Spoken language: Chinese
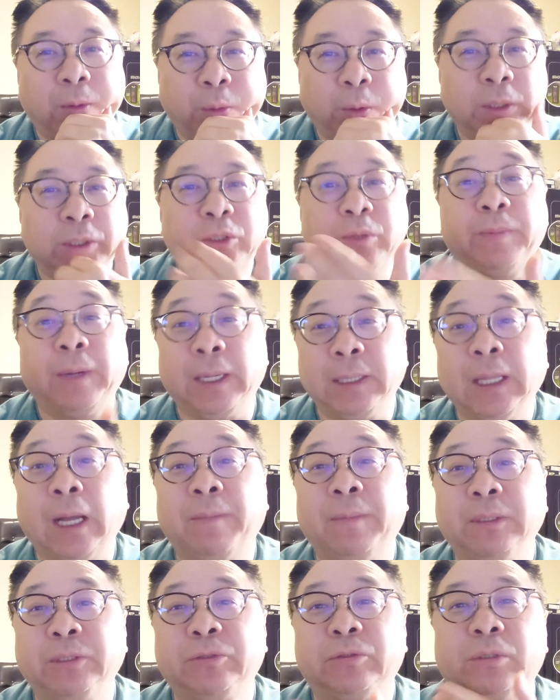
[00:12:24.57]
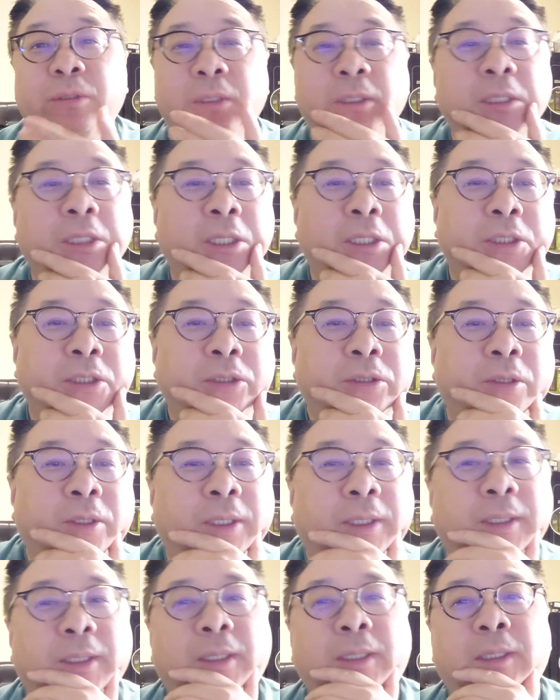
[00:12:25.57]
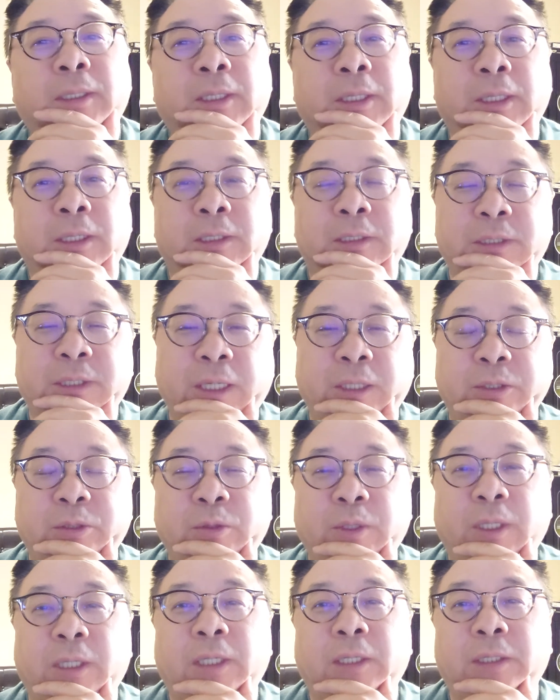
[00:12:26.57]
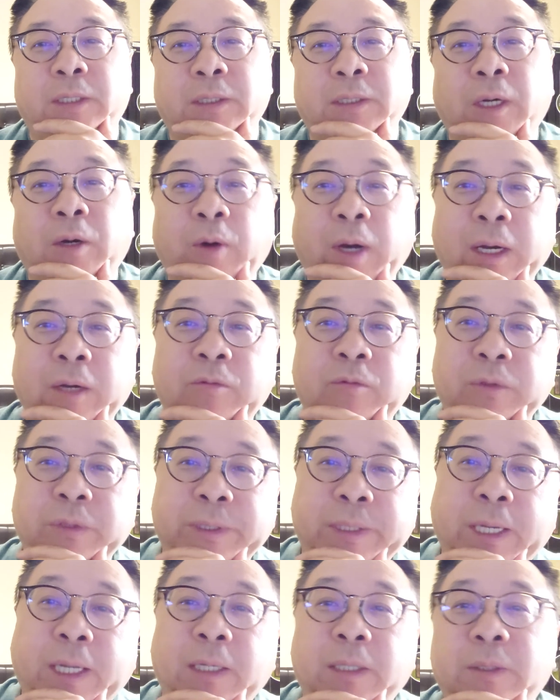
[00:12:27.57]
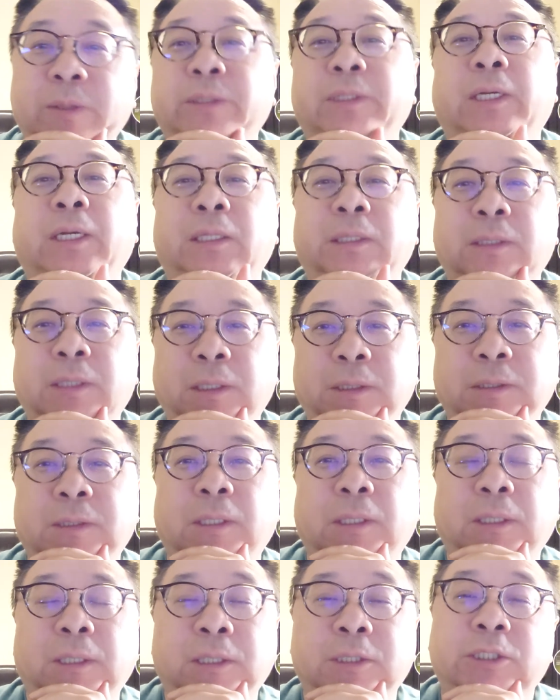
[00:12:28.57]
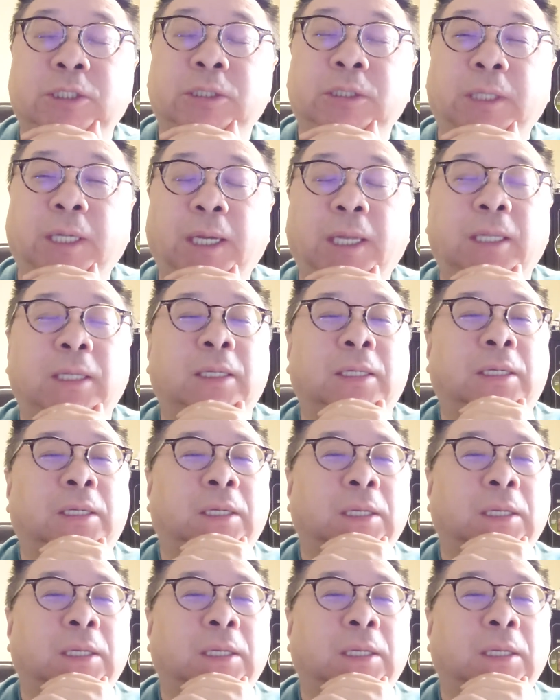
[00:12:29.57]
我去陪他们去，所以呢，上学可能要花个五年、六年等等啊，七年